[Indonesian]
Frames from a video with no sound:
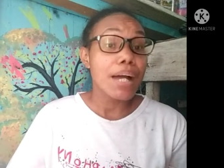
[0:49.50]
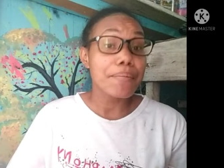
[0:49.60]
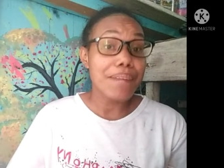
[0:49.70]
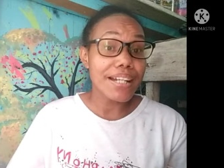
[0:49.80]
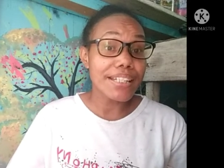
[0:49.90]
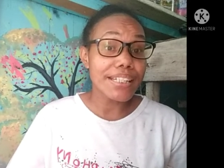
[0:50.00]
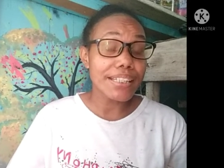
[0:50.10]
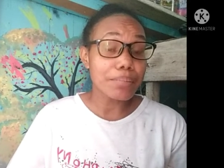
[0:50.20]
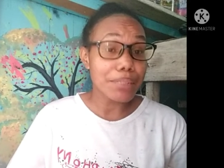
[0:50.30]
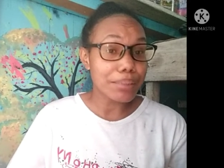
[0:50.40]
Bagi
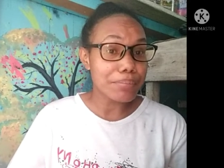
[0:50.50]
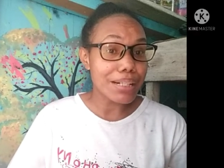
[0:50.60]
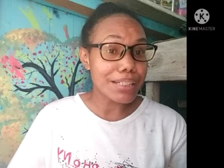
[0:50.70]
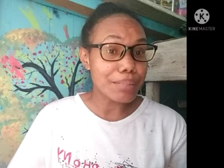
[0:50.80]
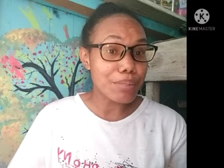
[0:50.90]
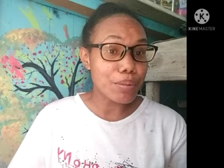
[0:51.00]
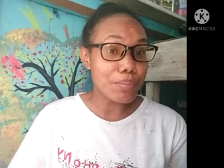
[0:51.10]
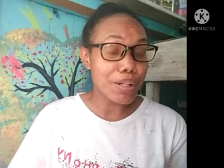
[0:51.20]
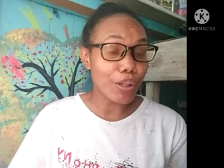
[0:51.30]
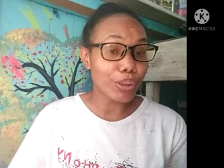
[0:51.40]
teman-teman yang belum
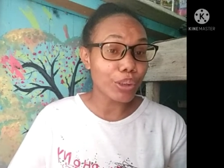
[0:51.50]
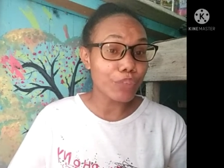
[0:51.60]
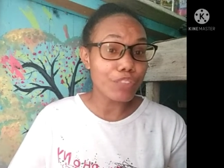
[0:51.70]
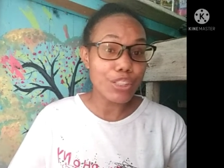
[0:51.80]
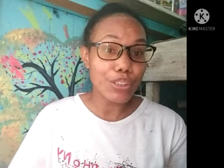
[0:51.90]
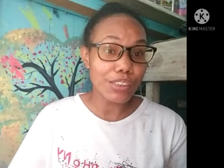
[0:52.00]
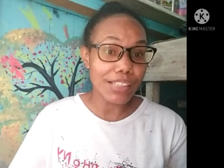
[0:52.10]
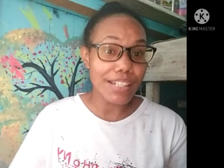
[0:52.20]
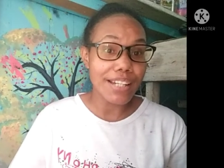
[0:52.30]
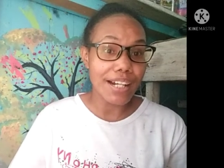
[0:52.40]
menonton video
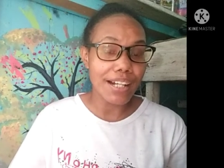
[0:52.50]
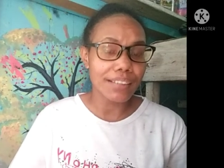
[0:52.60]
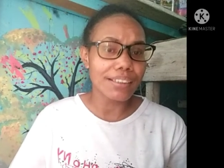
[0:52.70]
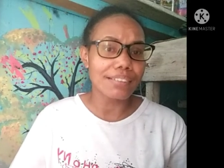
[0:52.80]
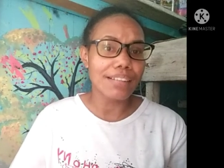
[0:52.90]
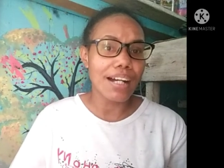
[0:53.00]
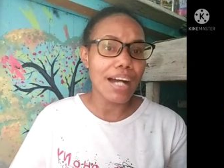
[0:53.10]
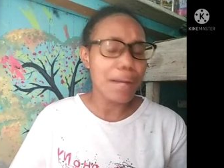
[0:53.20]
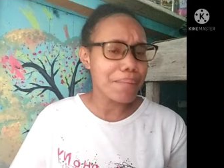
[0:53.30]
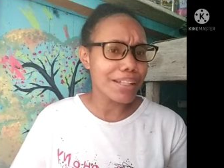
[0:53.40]
saya tentang
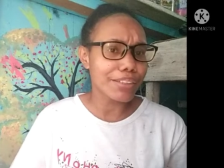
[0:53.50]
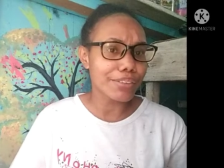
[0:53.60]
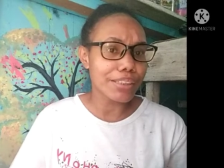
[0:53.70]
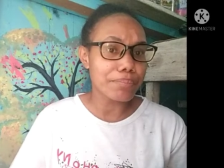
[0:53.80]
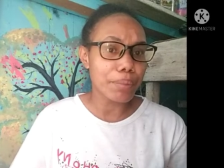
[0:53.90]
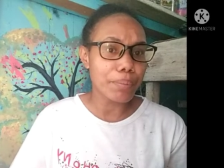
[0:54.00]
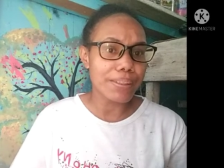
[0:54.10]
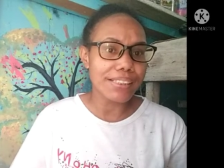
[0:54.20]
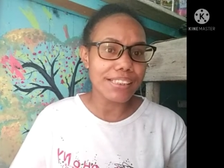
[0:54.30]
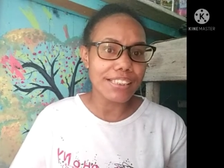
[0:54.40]
apa itu simple
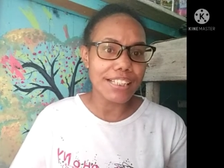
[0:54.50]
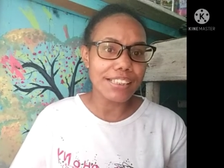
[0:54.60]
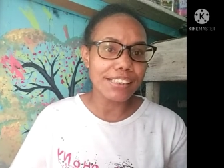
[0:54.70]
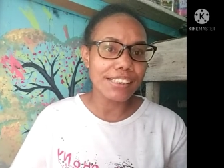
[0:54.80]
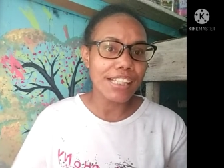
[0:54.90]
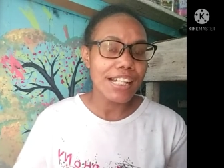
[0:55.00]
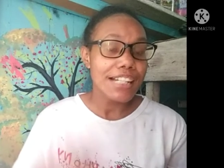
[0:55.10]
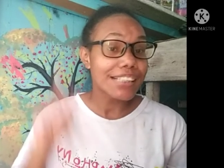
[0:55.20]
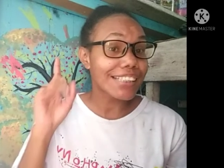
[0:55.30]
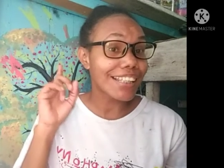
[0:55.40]
present tense,
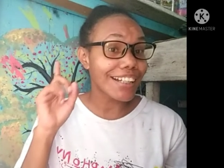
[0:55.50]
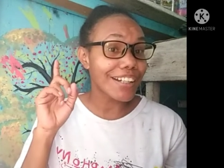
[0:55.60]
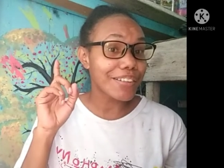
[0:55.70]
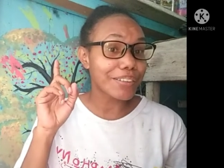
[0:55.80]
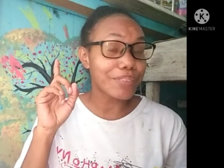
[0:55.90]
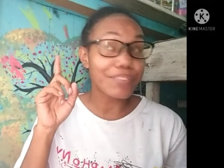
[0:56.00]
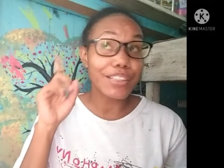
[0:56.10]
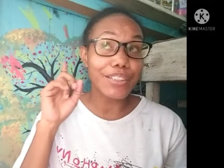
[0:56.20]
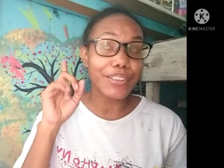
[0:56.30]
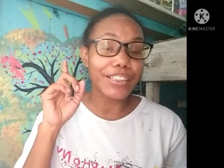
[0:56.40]
silakan nonton
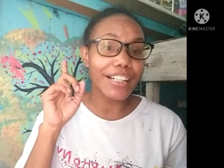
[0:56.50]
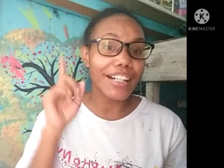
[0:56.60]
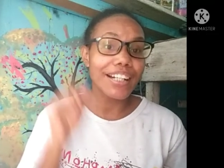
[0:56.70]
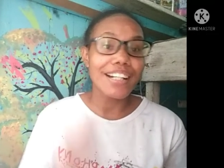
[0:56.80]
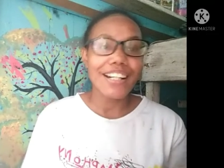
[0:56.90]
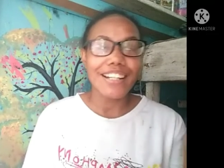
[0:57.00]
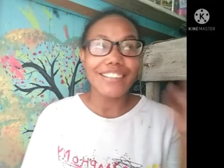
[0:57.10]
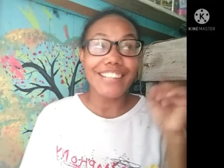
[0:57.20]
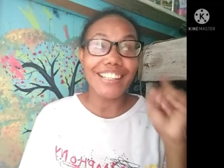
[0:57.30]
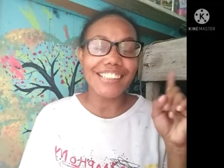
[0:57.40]
videonya
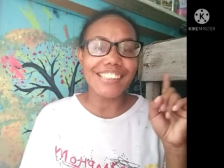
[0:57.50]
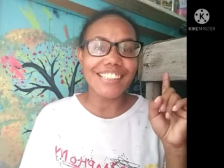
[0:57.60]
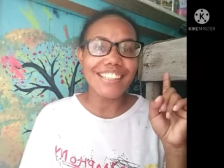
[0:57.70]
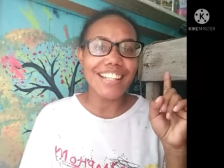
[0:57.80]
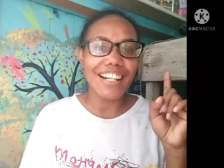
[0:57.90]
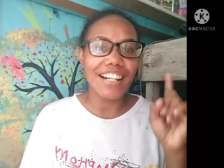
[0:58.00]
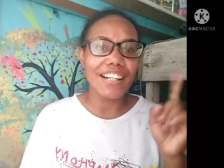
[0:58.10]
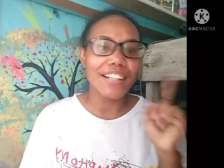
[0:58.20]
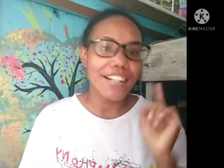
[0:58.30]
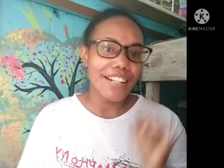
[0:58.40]
di atas sini ya.
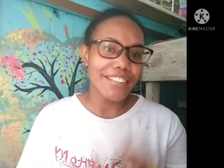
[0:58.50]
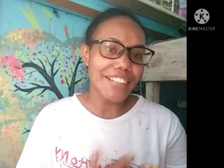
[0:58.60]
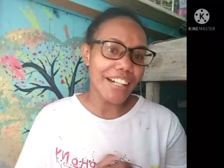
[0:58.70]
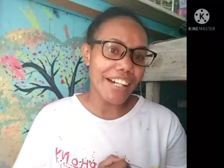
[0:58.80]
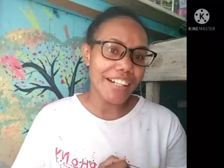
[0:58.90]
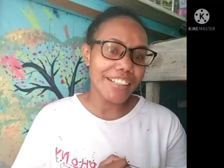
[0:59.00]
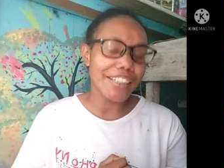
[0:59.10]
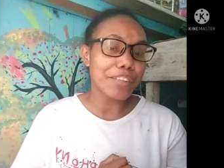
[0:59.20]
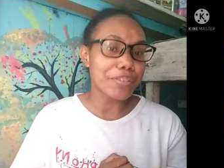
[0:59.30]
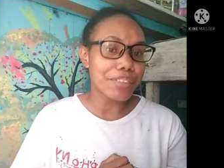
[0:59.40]
Dan
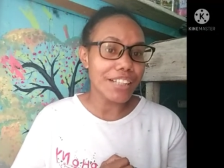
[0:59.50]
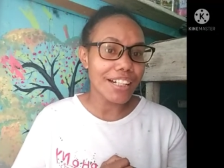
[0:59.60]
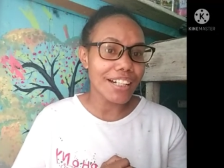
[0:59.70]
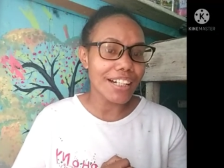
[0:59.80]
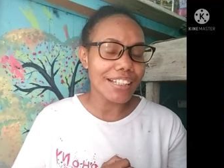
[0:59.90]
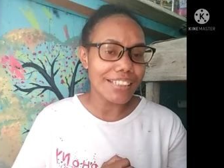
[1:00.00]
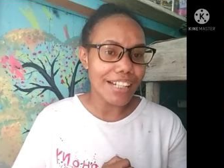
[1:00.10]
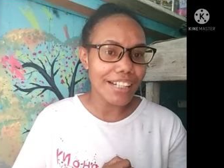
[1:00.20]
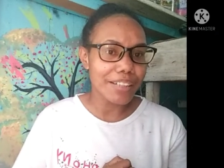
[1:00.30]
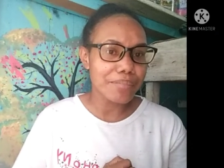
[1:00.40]
tentunya
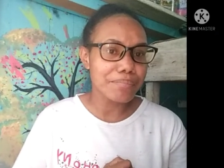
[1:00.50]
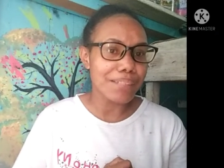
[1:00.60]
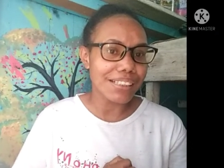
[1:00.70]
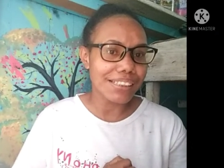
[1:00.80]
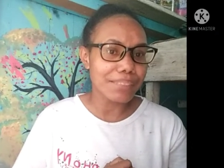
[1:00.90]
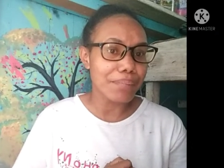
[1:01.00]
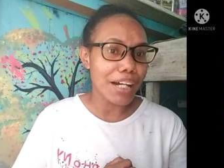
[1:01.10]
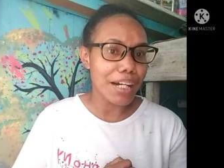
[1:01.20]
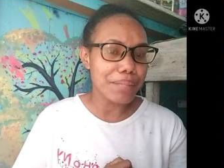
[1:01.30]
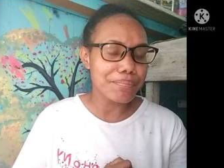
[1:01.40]
kalian pasti
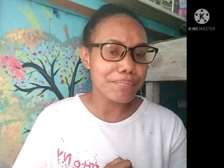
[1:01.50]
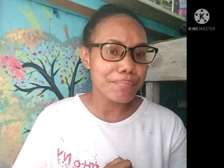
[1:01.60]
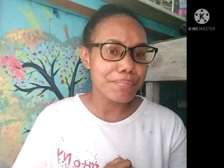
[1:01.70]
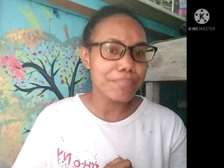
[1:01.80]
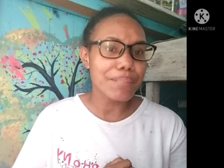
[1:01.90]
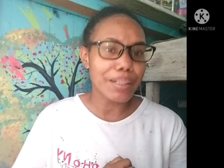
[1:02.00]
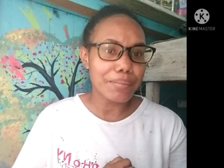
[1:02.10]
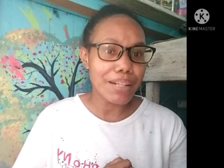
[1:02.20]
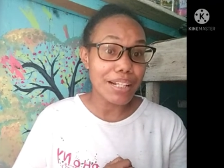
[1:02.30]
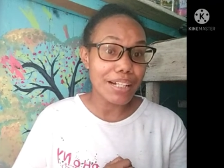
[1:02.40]
paham
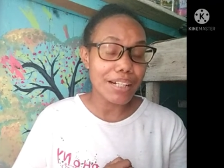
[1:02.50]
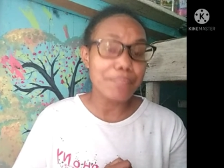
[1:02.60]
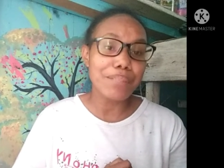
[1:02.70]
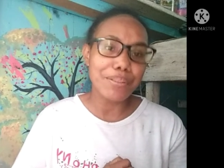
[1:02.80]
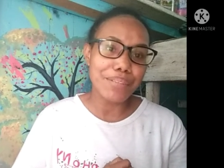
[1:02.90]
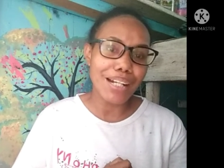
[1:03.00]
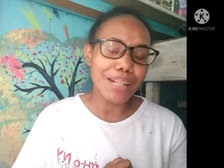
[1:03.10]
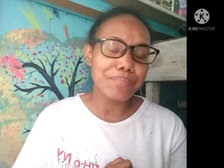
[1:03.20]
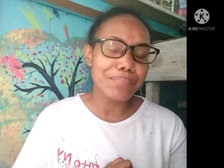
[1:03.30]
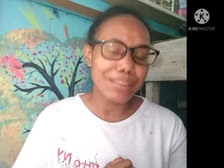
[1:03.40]
bagaimana penggunaan
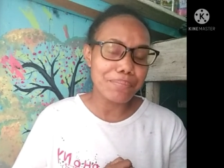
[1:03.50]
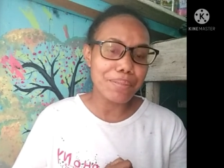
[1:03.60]
simple